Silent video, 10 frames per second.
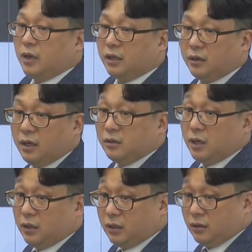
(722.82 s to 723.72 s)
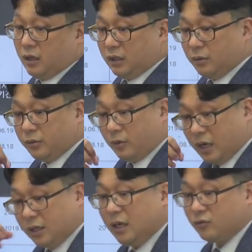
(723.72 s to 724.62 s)
합격 여부를
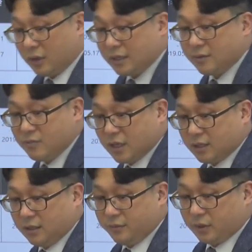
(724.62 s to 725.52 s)
확인할 수가 있습니다. 지금